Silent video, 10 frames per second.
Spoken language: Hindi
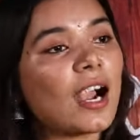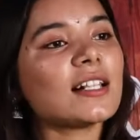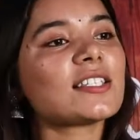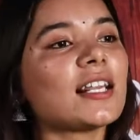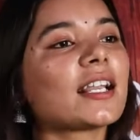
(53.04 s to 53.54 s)

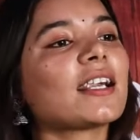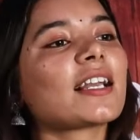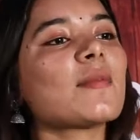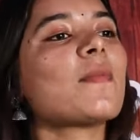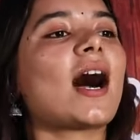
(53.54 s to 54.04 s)
कालजे
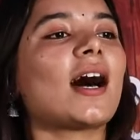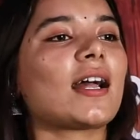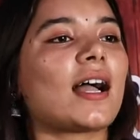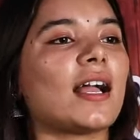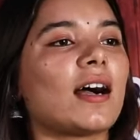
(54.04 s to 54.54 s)
लिकड़ के
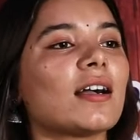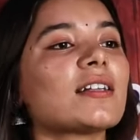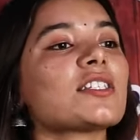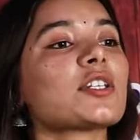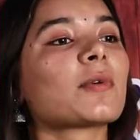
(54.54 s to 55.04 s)
बाहर आया
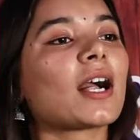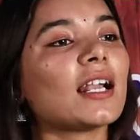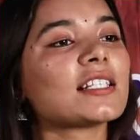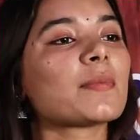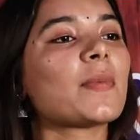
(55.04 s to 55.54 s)
जब
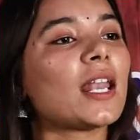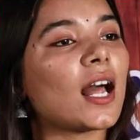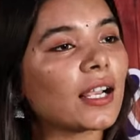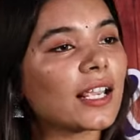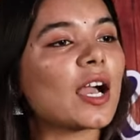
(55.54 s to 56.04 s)
कालजे पे
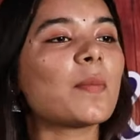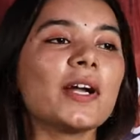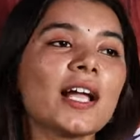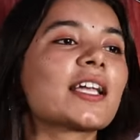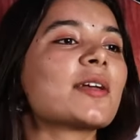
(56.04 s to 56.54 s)
लाग गई
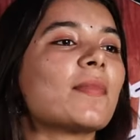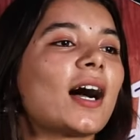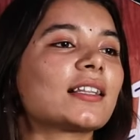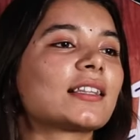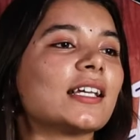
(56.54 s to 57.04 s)
अपने की
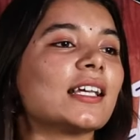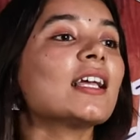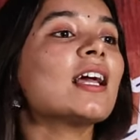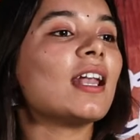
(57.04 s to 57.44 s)
बात थी